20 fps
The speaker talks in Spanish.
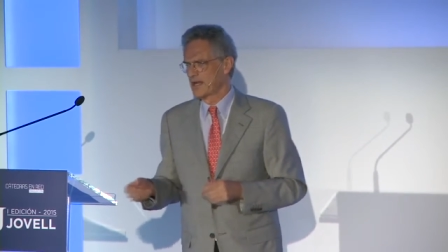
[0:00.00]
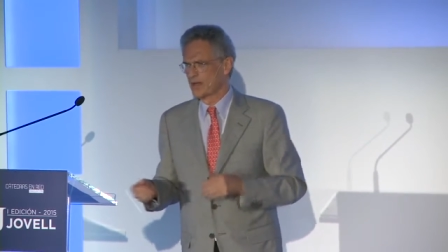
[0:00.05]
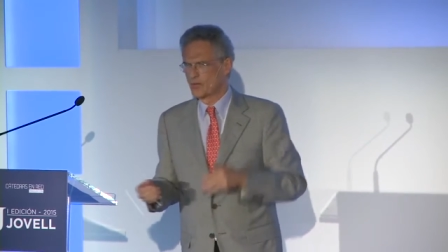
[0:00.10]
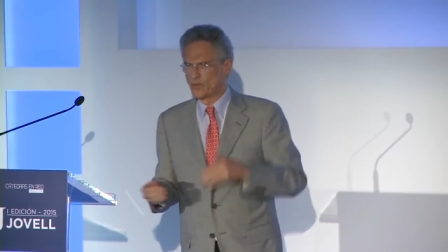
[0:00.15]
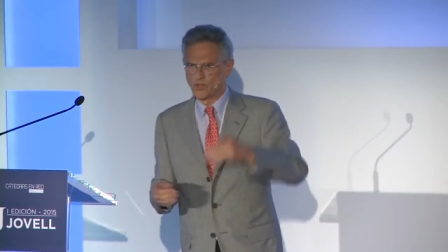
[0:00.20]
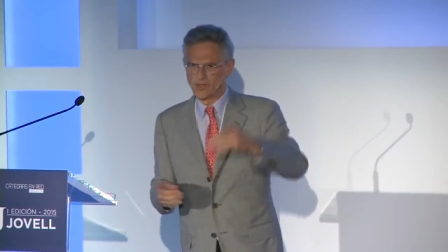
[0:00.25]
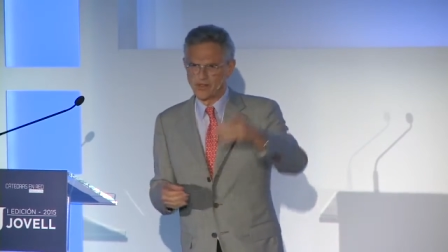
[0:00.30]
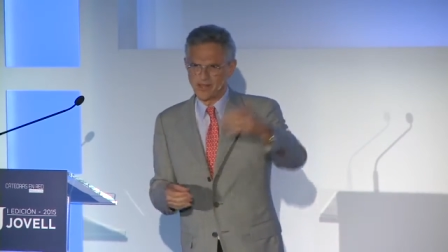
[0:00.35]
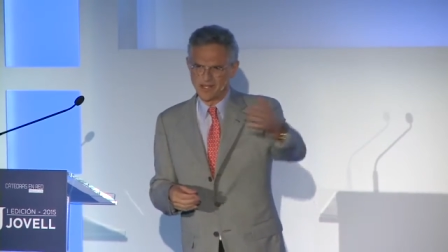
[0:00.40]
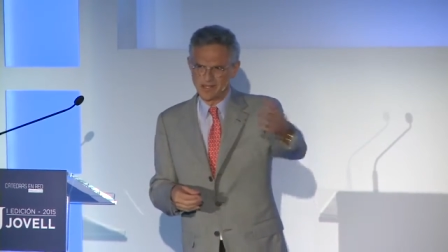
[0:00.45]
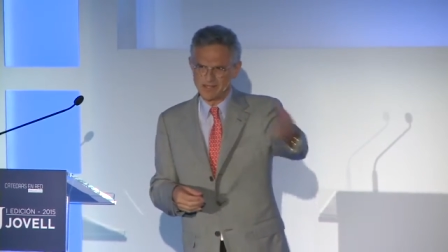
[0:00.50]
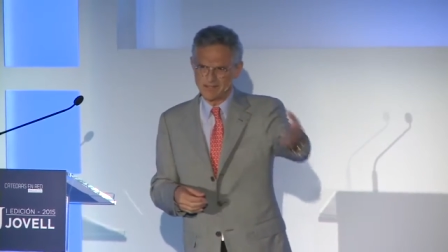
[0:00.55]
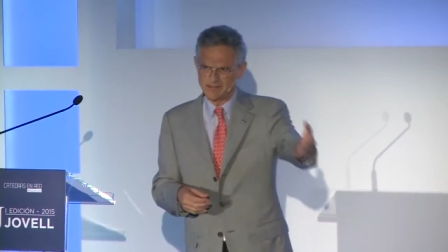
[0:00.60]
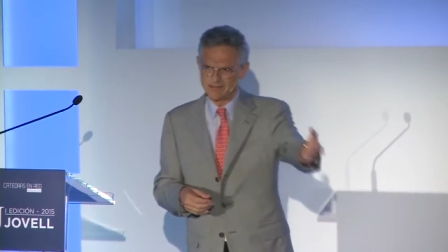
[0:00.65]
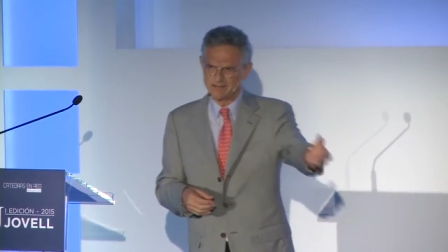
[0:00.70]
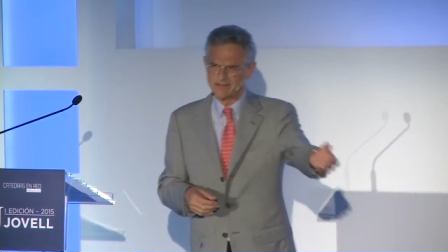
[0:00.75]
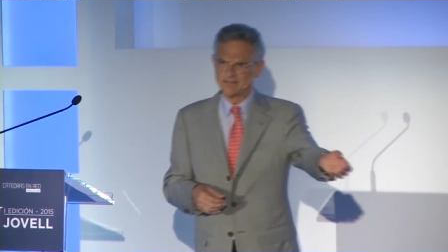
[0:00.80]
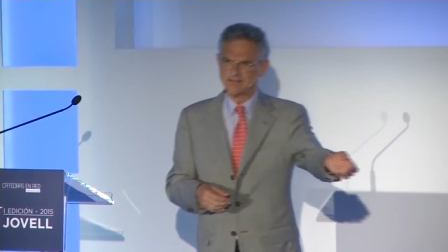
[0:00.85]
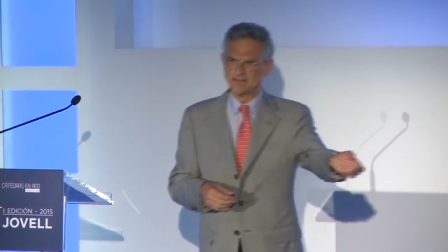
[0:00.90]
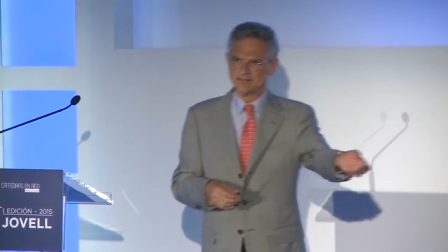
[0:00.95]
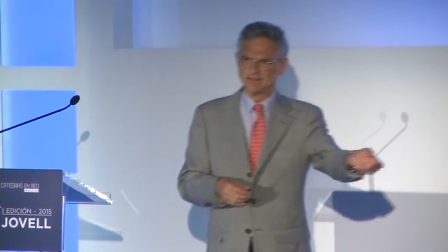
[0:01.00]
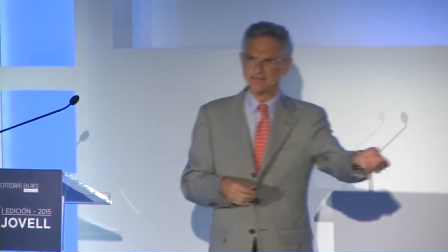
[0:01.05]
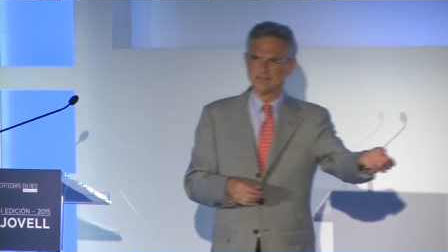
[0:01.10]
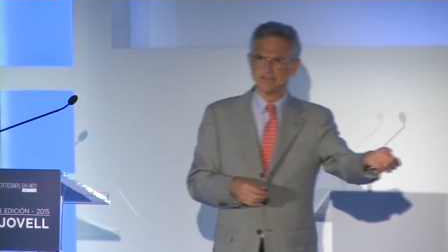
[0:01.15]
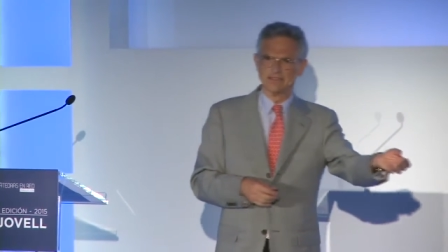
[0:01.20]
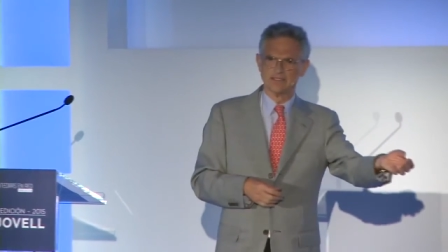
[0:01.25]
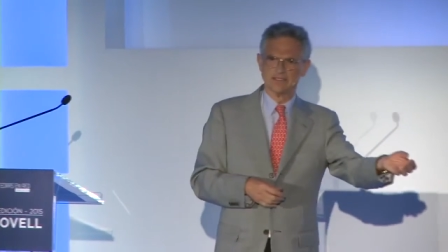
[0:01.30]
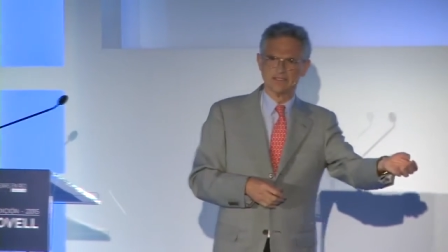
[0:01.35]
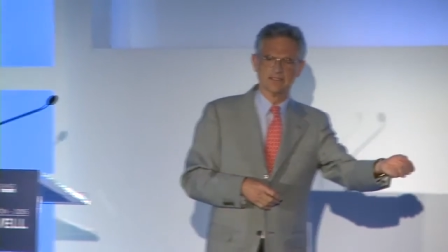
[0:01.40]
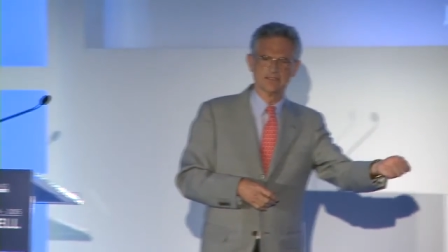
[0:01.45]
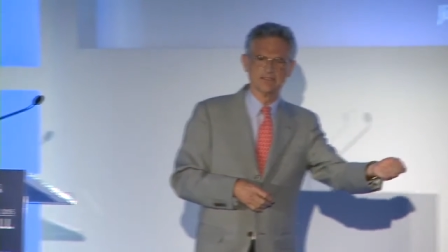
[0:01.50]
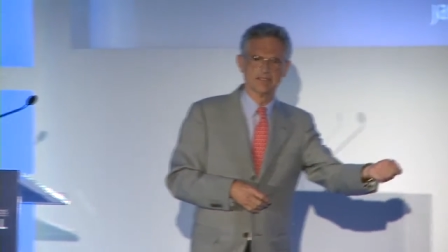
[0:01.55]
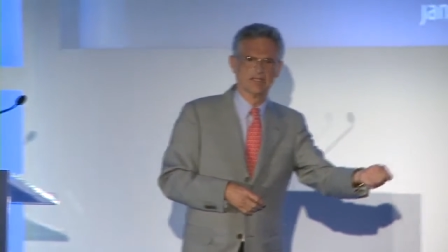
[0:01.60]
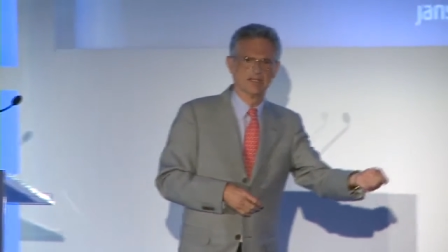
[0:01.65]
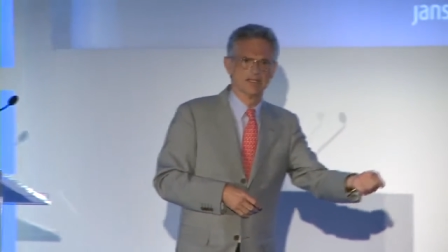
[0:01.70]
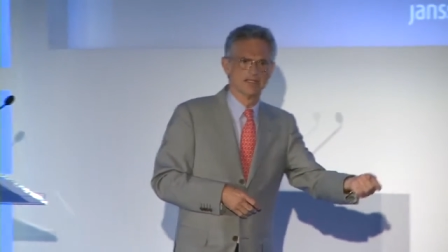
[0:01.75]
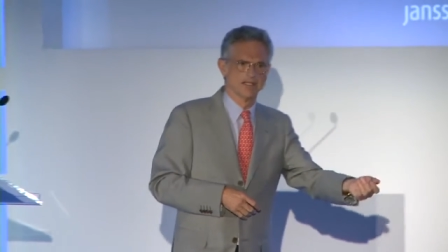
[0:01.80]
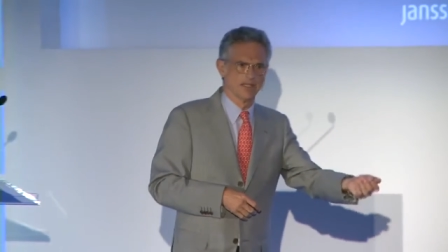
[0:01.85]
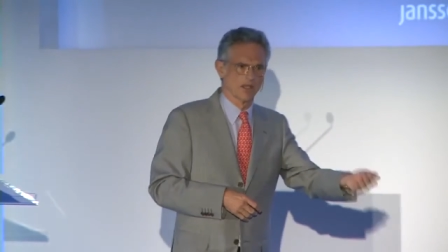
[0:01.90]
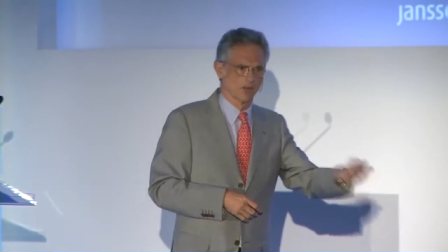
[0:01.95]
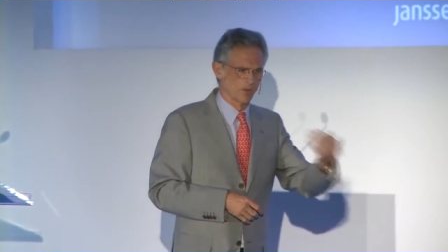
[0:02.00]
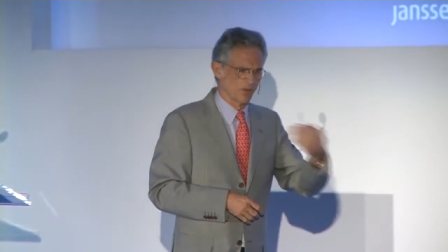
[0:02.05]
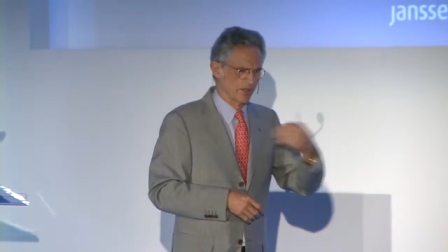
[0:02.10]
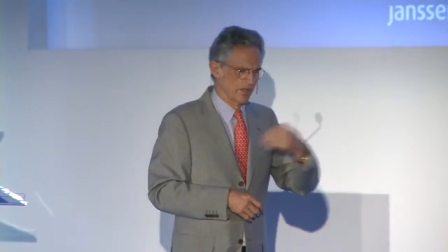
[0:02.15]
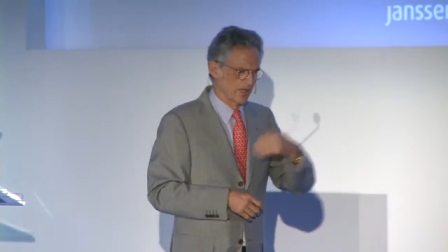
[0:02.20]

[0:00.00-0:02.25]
a cuidar y a